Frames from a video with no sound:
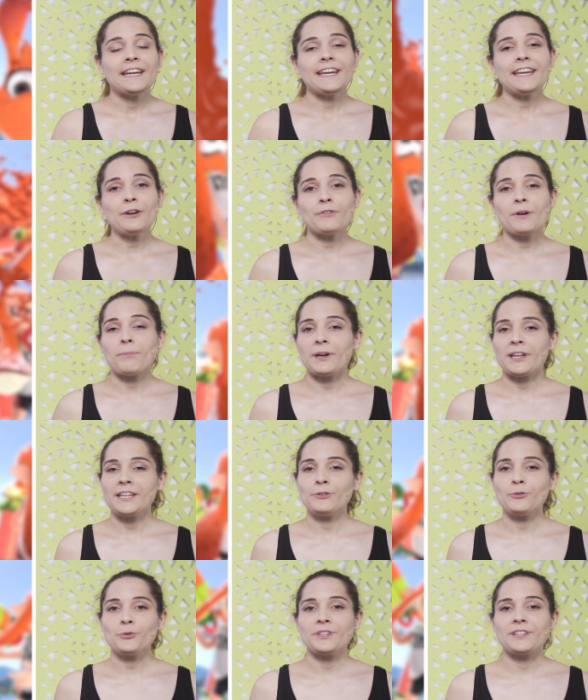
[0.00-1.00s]
Et on va
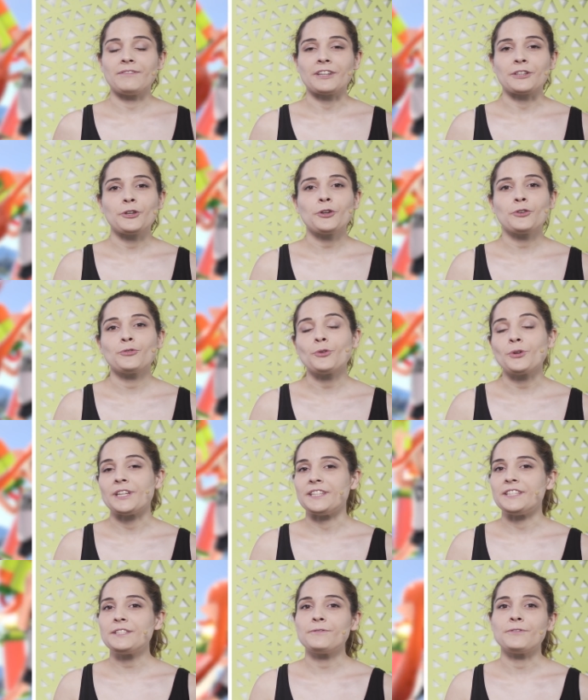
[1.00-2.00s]
parler donc des vainqueurs sur
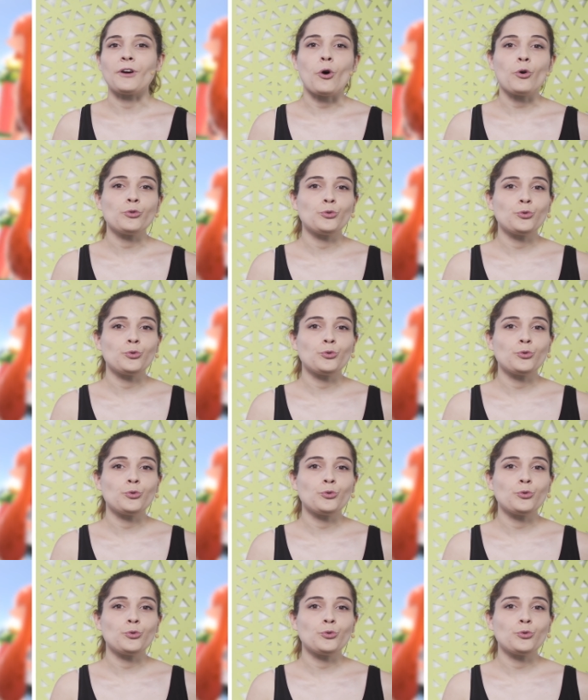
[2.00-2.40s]
les différents